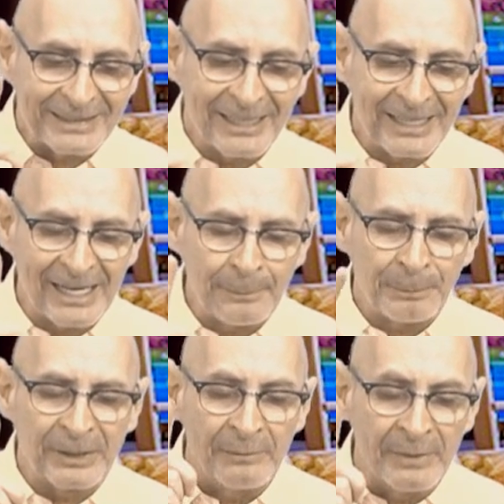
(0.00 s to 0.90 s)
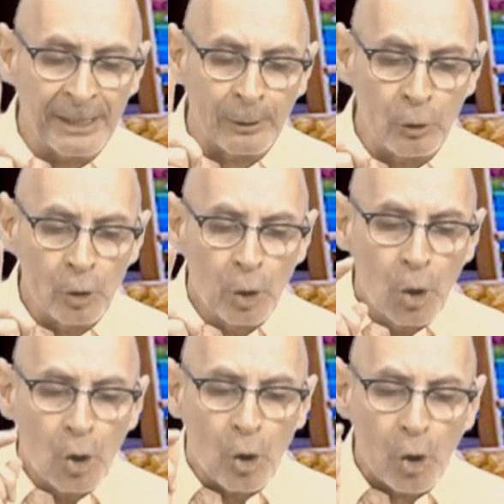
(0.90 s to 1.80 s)
Quisiera
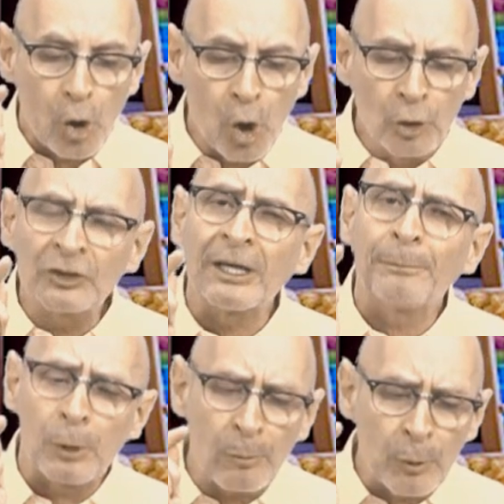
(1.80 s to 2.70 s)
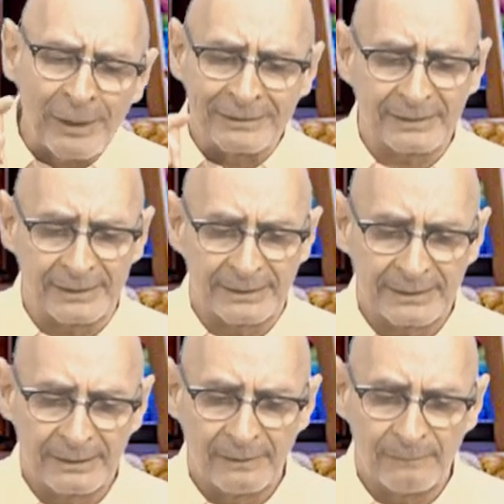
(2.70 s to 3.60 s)
primero 11
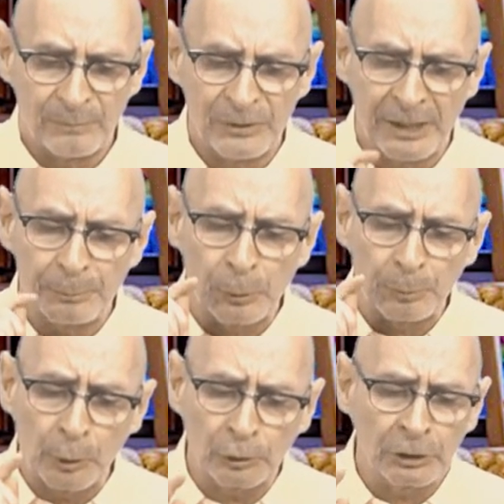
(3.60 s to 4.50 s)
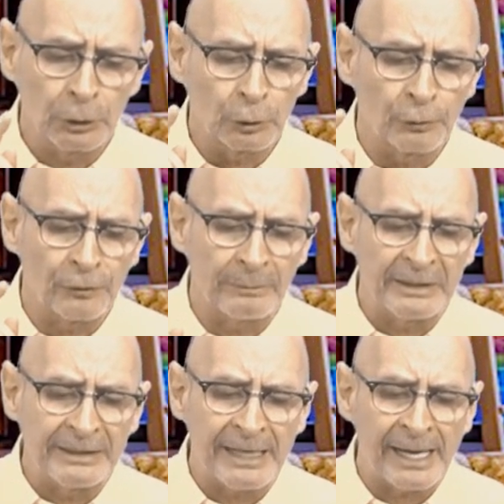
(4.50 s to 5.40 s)
propuestas de
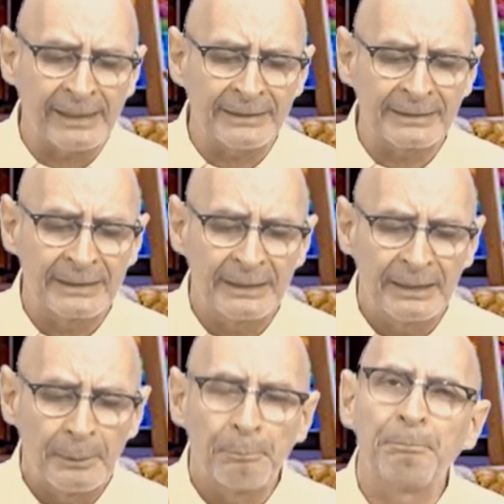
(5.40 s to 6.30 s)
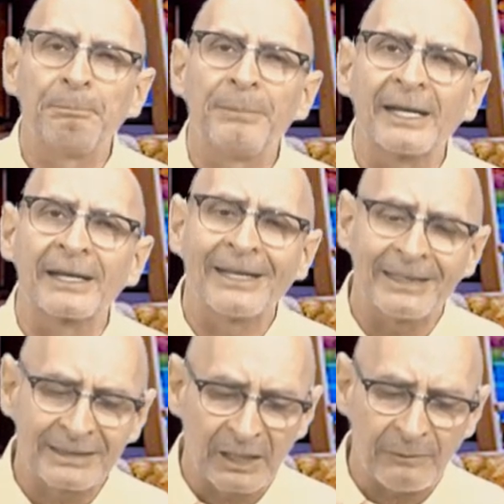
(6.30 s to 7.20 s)
propósitos familiares
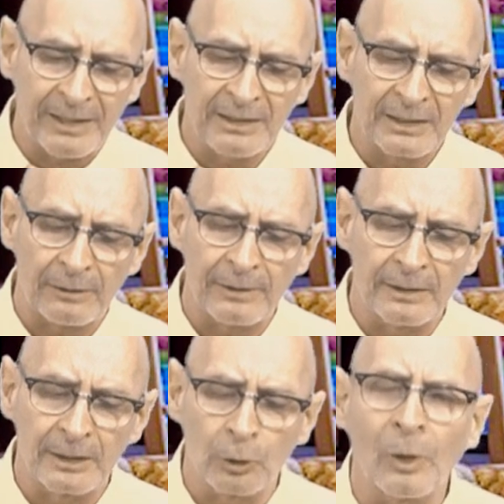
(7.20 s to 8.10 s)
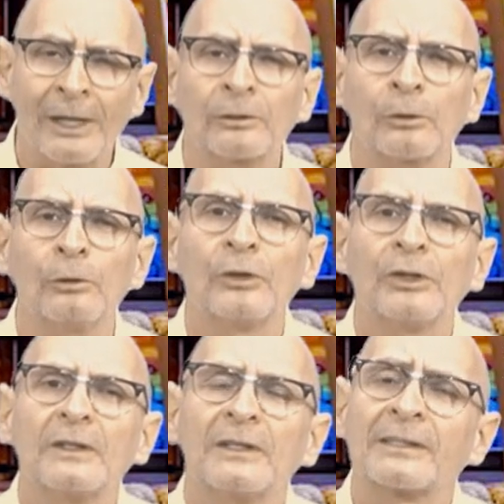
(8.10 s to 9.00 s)
para que este
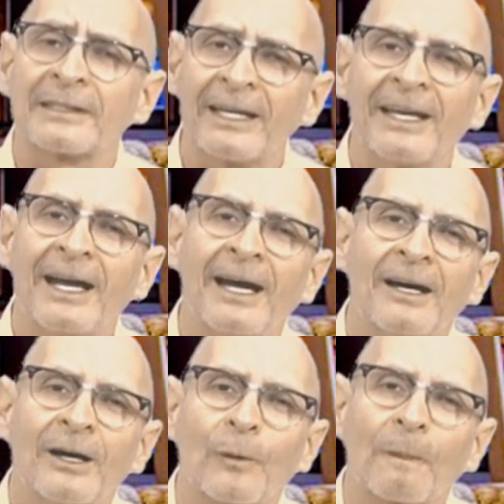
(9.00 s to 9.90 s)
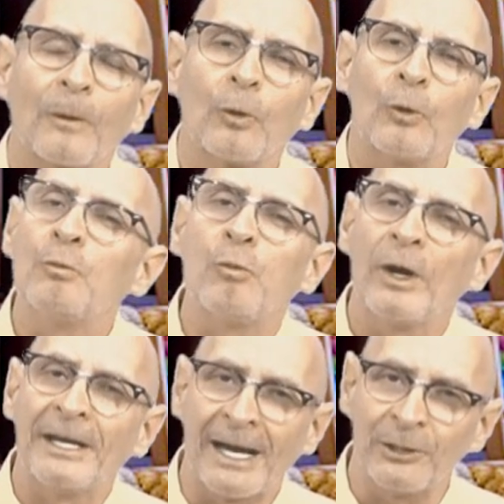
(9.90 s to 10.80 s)
2024 sea
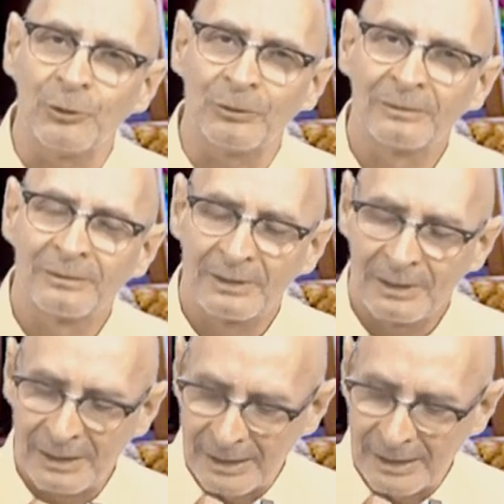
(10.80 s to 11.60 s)
un buen año.